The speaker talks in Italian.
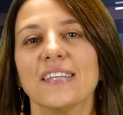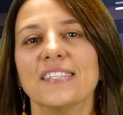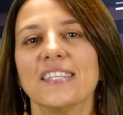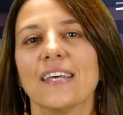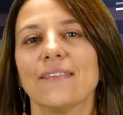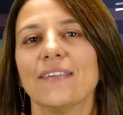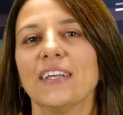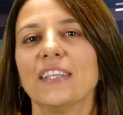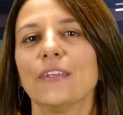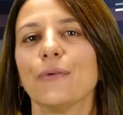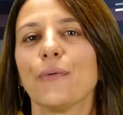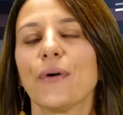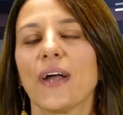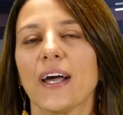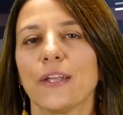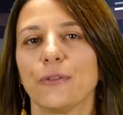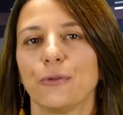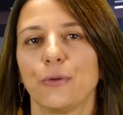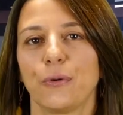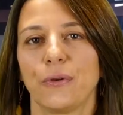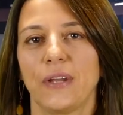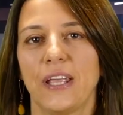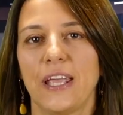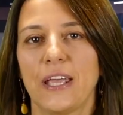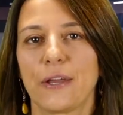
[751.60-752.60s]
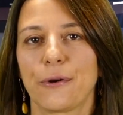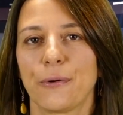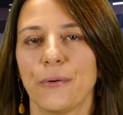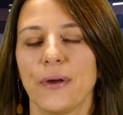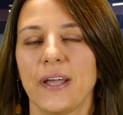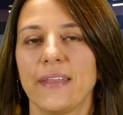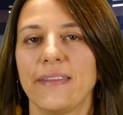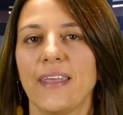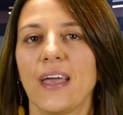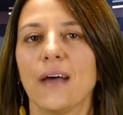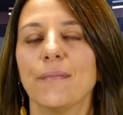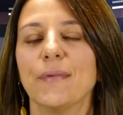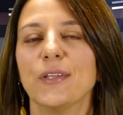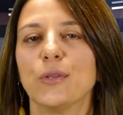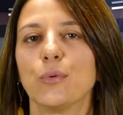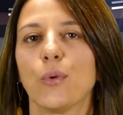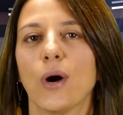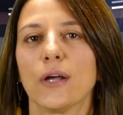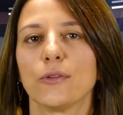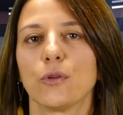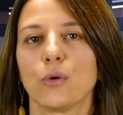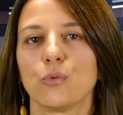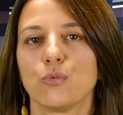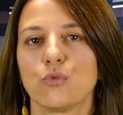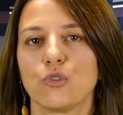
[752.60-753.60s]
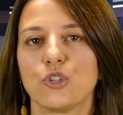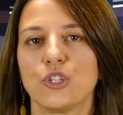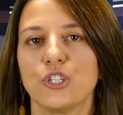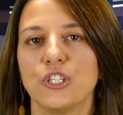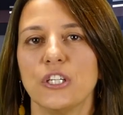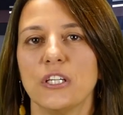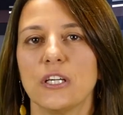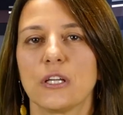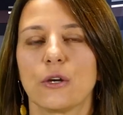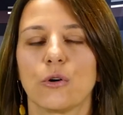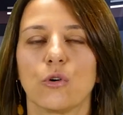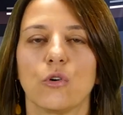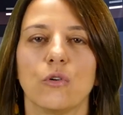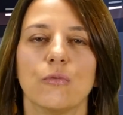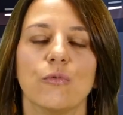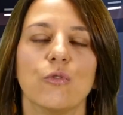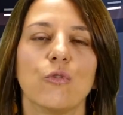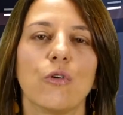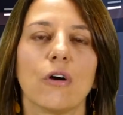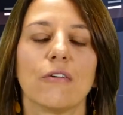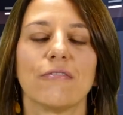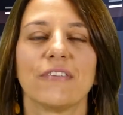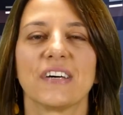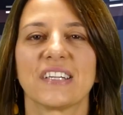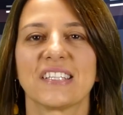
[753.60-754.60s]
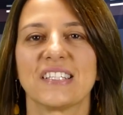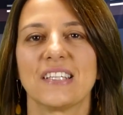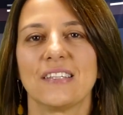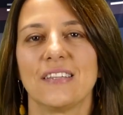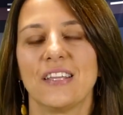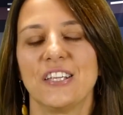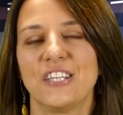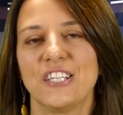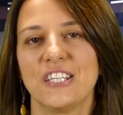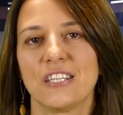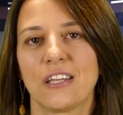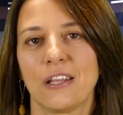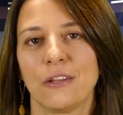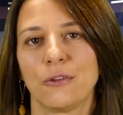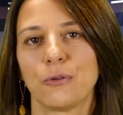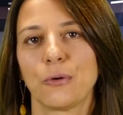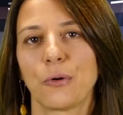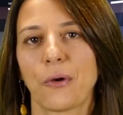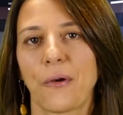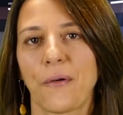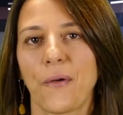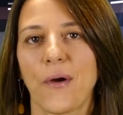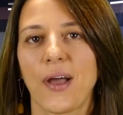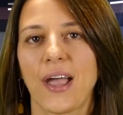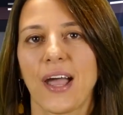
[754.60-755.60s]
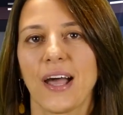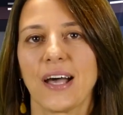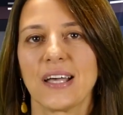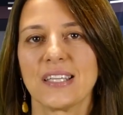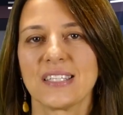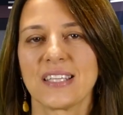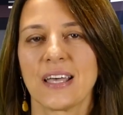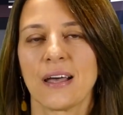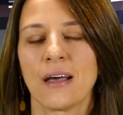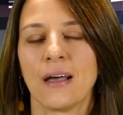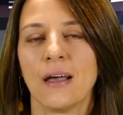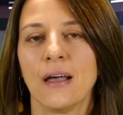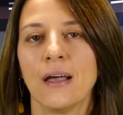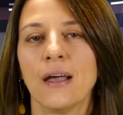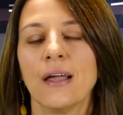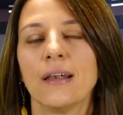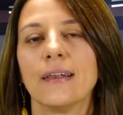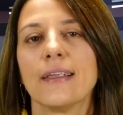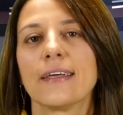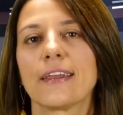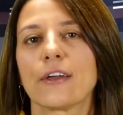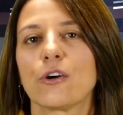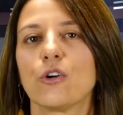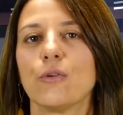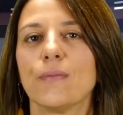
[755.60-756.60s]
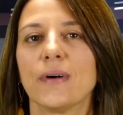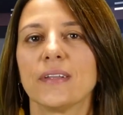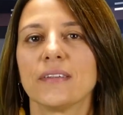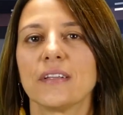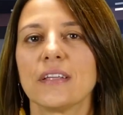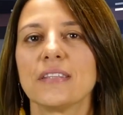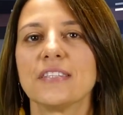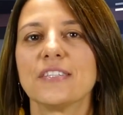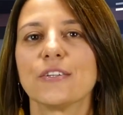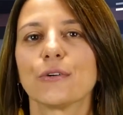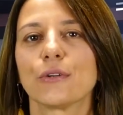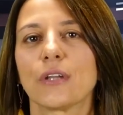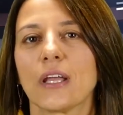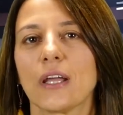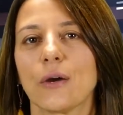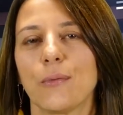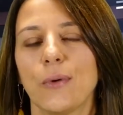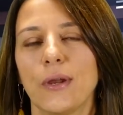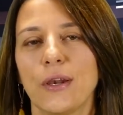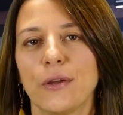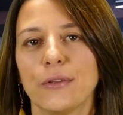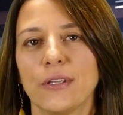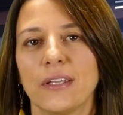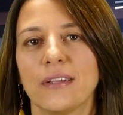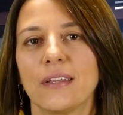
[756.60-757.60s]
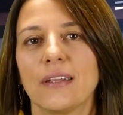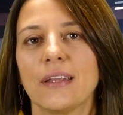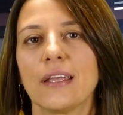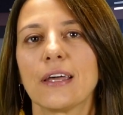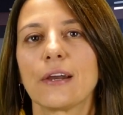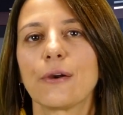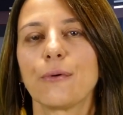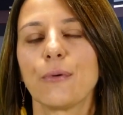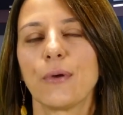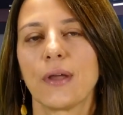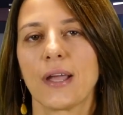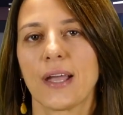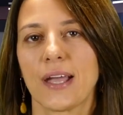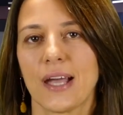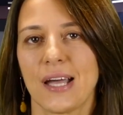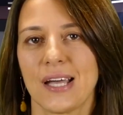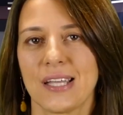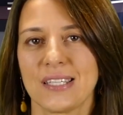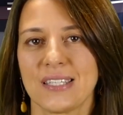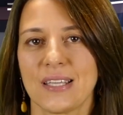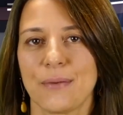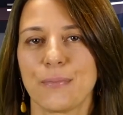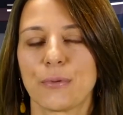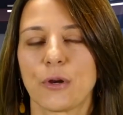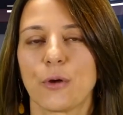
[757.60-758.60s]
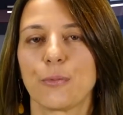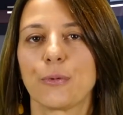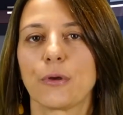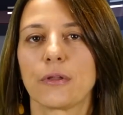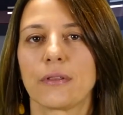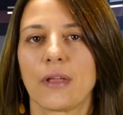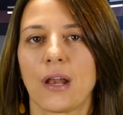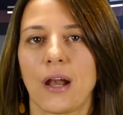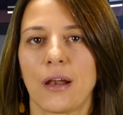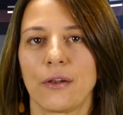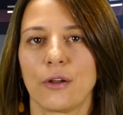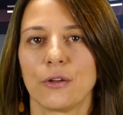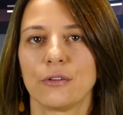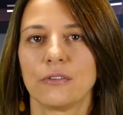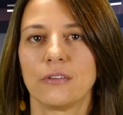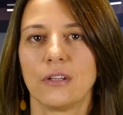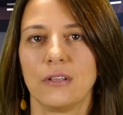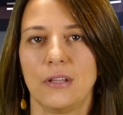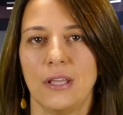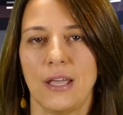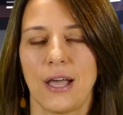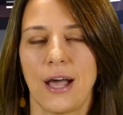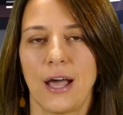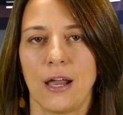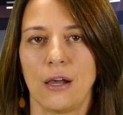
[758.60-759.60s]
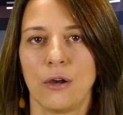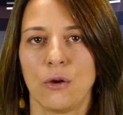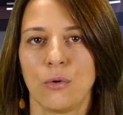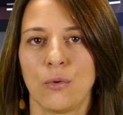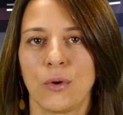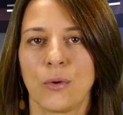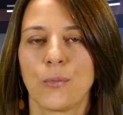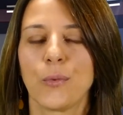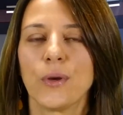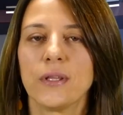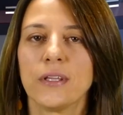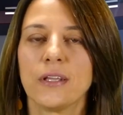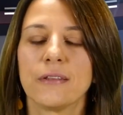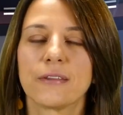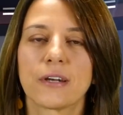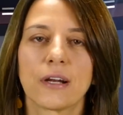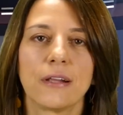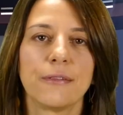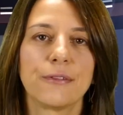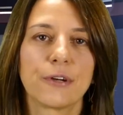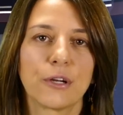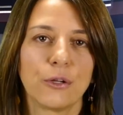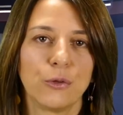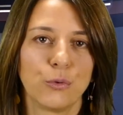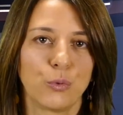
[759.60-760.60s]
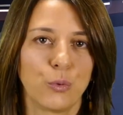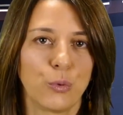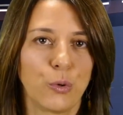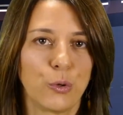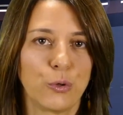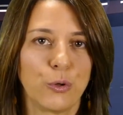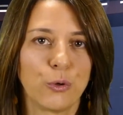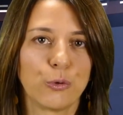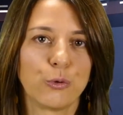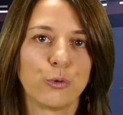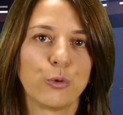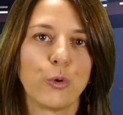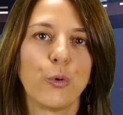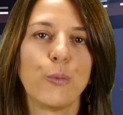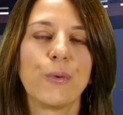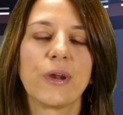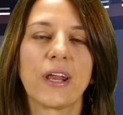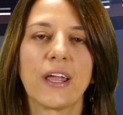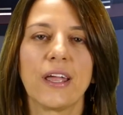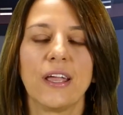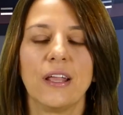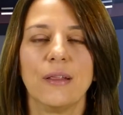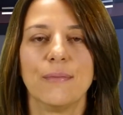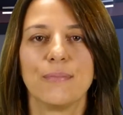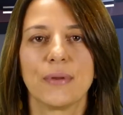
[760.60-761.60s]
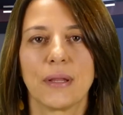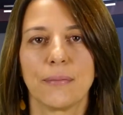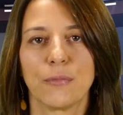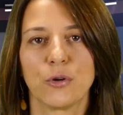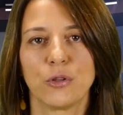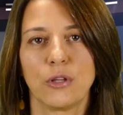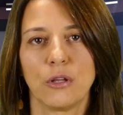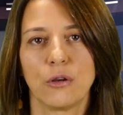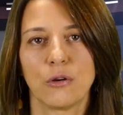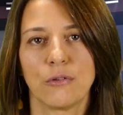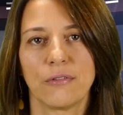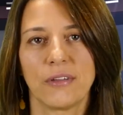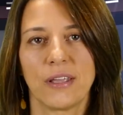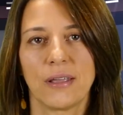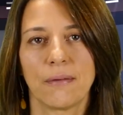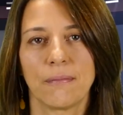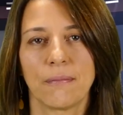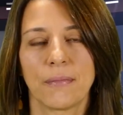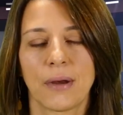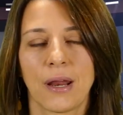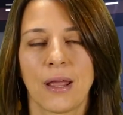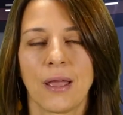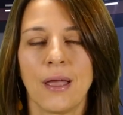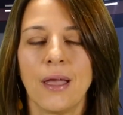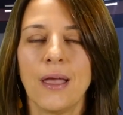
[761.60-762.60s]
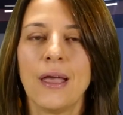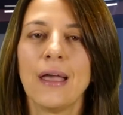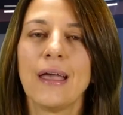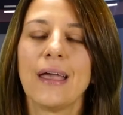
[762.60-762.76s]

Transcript: Se avete un gatto nero ed è abituato ad uscire o comunque a farsi dei giri intorno a casa, la raccomandazione è quella di tenerlo in casa proprio nella notte di Halloween, quindi tra il 31 di ottobre e il 1 di novembre.